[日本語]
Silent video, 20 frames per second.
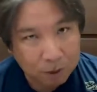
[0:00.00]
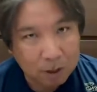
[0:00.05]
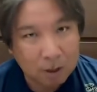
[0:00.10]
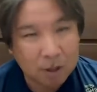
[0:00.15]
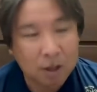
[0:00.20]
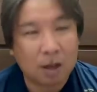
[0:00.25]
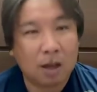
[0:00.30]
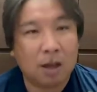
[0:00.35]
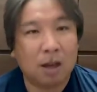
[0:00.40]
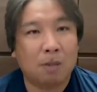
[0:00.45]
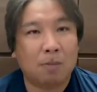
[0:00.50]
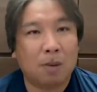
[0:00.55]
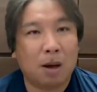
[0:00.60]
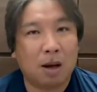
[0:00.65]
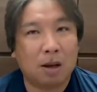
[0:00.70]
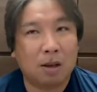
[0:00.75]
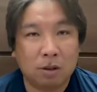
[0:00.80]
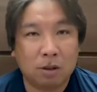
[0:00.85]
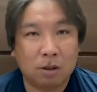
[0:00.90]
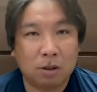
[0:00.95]
えー、ま
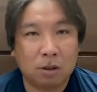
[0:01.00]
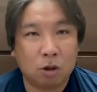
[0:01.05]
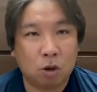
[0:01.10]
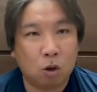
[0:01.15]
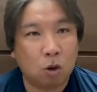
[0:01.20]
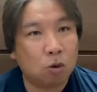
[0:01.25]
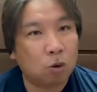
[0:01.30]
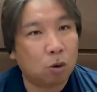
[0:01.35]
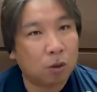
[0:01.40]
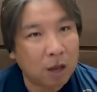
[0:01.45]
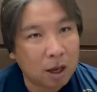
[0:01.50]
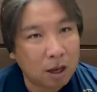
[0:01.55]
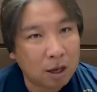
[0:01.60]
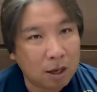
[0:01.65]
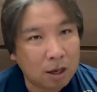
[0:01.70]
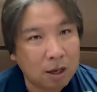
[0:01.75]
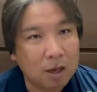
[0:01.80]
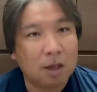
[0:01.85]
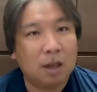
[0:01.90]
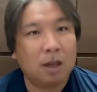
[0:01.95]
あ、主力をね、
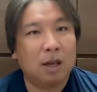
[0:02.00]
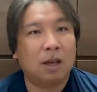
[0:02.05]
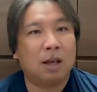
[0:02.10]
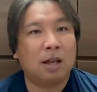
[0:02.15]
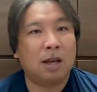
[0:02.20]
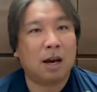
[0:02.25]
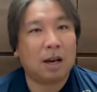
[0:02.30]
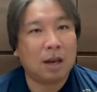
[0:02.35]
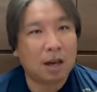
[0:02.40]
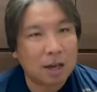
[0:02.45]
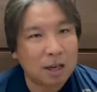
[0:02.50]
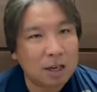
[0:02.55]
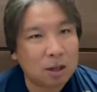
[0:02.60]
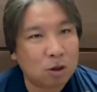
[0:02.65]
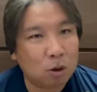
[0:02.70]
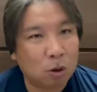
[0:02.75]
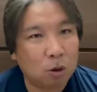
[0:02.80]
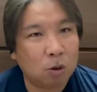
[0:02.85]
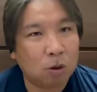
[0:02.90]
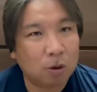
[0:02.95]
えー、なかなかいい
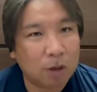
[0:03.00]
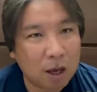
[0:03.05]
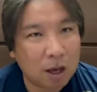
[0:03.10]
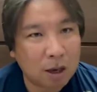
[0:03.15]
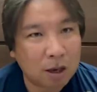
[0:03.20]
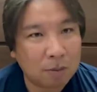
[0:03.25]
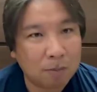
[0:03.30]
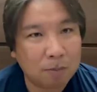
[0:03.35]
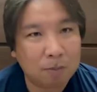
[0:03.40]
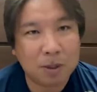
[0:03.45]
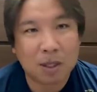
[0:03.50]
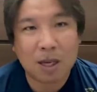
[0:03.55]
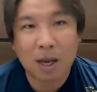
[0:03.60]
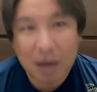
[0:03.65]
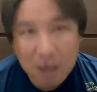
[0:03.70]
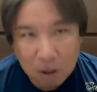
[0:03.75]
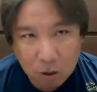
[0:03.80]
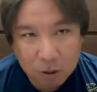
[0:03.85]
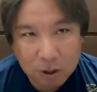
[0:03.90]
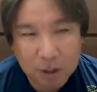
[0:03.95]
ところをね、見せな
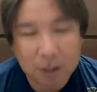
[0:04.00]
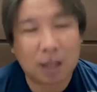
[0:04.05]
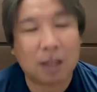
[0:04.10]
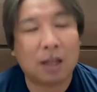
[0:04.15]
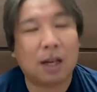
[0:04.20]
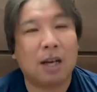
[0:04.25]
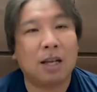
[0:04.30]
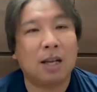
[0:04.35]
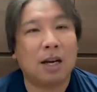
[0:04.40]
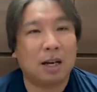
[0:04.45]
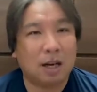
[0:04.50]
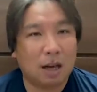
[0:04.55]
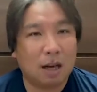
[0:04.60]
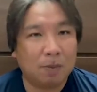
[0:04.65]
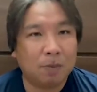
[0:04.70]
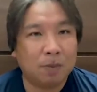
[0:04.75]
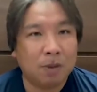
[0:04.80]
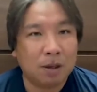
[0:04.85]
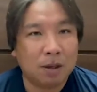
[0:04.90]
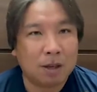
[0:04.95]
いように戦いながら、
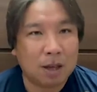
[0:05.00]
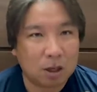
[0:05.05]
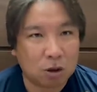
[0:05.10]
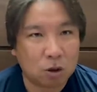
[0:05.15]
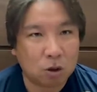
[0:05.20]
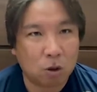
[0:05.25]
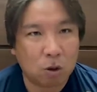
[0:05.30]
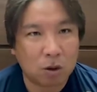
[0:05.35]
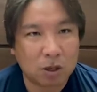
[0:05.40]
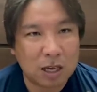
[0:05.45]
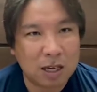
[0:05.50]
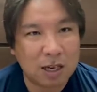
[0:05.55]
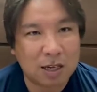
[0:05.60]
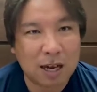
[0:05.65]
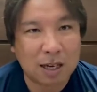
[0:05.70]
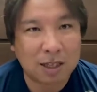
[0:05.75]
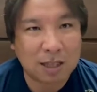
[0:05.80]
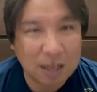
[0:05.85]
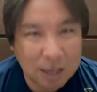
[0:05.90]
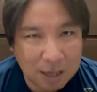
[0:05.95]
決勝、金
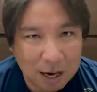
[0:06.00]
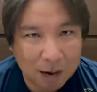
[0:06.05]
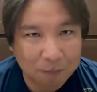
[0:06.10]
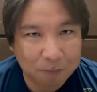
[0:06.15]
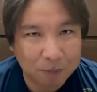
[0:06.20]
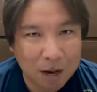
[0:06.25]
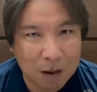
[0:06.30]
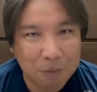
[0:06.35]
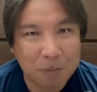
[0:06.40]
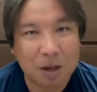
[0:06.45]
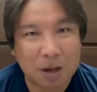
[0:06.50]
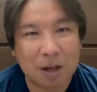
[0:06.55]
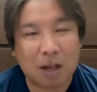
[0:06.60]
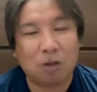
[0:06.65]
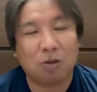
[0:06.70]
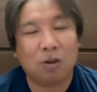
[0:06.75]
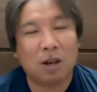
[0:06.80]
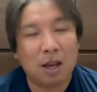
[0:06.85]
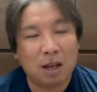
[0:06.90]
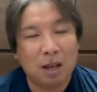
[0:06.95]
か銀か、アメリカ
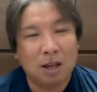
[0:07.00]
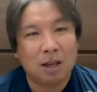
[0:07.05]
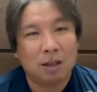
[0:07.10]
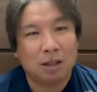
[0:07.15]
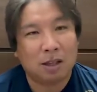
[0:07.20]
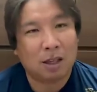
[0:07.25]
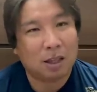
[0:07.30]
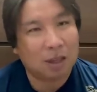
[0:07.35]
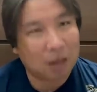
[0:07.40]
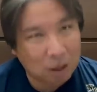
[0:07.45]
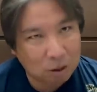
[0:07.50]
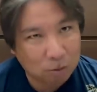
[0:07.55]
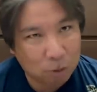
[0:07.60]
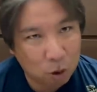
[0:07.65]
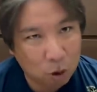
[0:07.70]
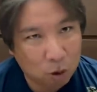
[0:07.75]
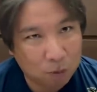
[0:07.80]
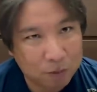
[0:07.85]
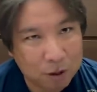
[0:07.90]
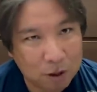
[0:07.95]
とね、戦う模
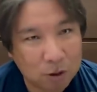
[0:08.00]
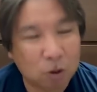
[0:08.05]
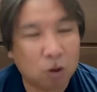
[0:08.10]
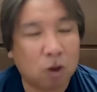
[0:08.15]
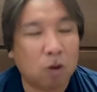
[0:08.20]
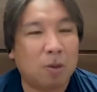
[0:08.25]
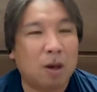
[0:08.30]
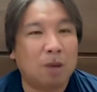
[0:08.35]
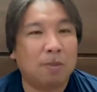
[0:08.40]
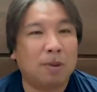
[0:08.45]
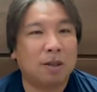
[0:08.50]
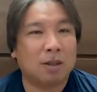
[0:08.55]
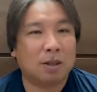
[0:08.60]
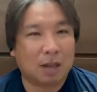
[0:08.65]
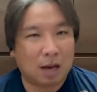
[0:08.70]
様っていうところもありましたか